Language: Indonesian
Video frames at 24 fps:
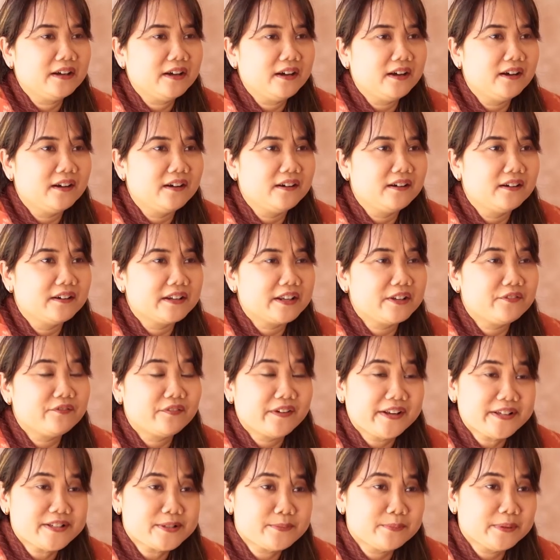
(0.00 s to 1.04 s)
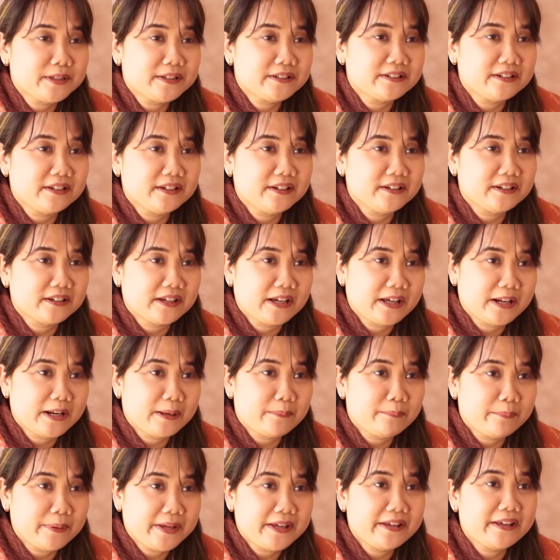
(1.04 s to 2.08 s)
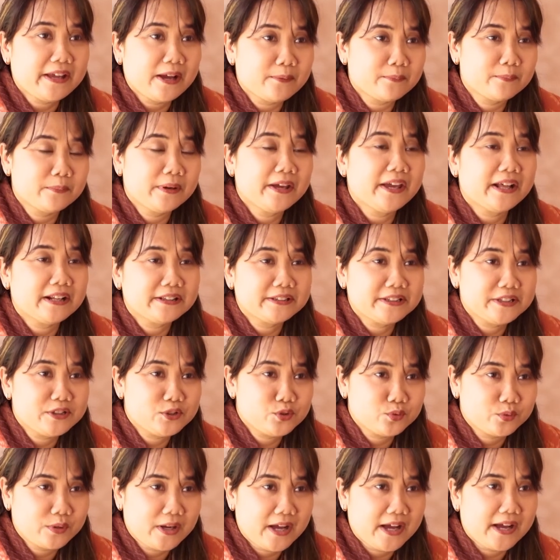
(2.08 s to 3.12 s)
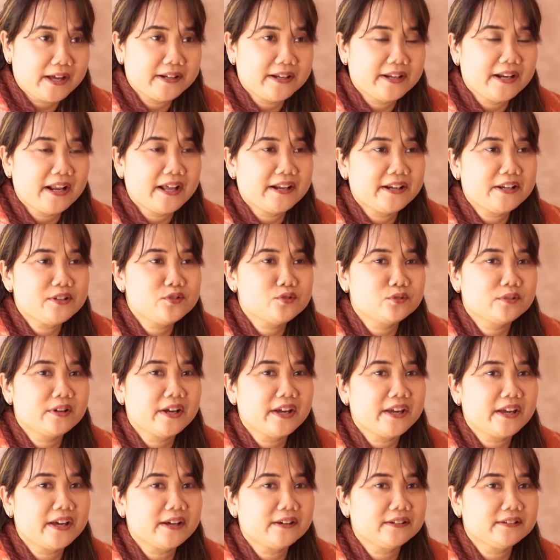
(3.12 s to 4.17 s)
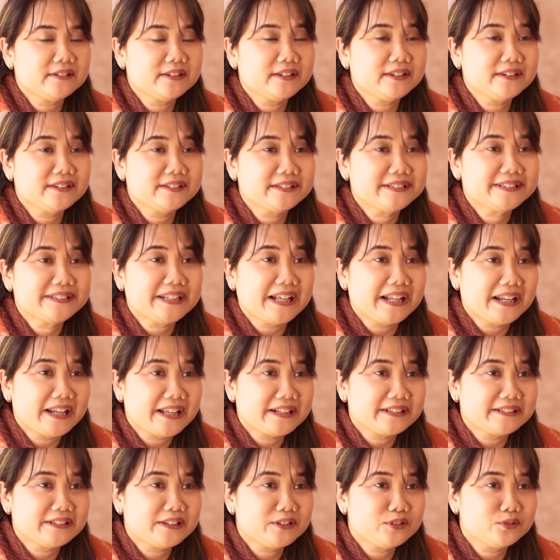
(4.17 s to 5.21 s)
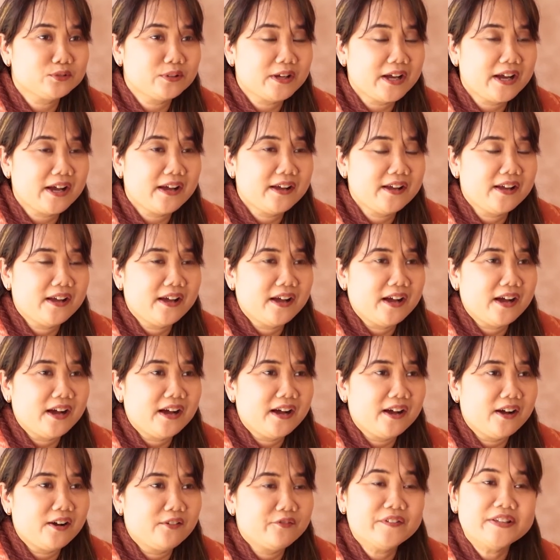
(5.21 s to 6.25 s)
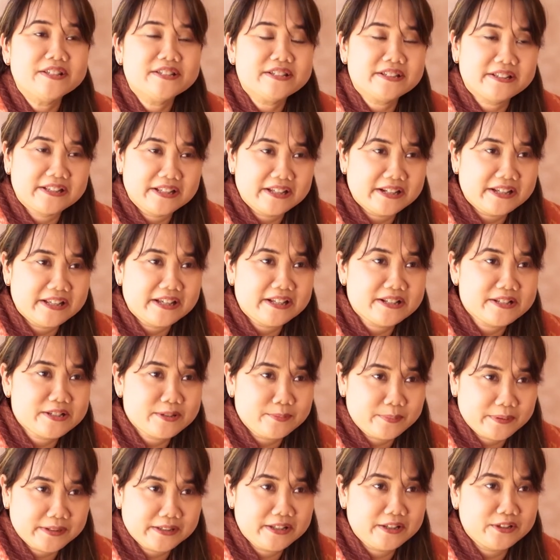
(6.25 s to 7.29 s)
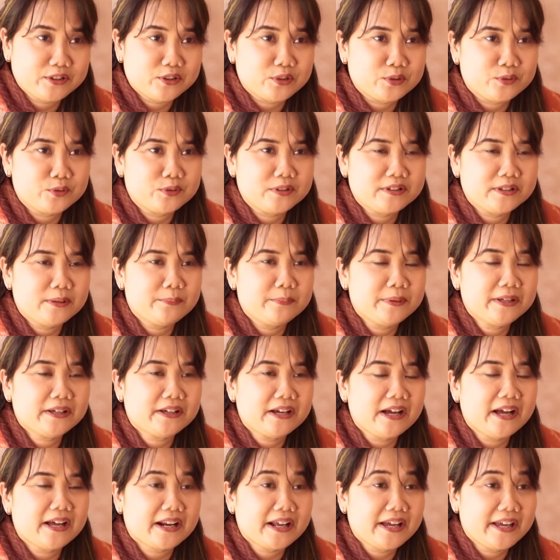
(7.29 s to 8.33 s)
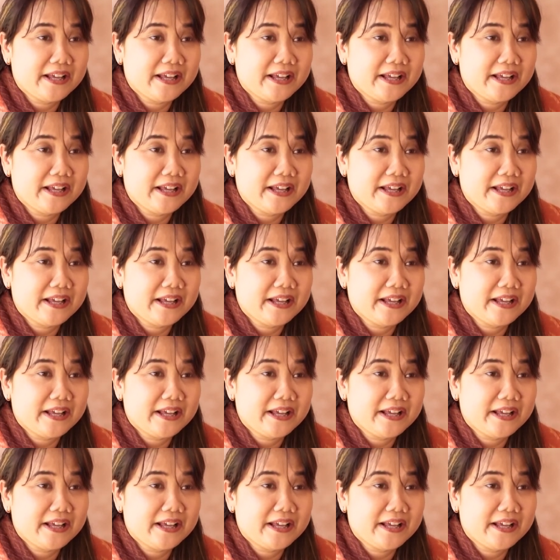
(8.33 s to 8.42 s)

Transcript: Uh, refreshment uh, kanape yang healthy juga dan ada juga yang uh, saladnya juga uh, vegetarian seperti itu lebih ke arah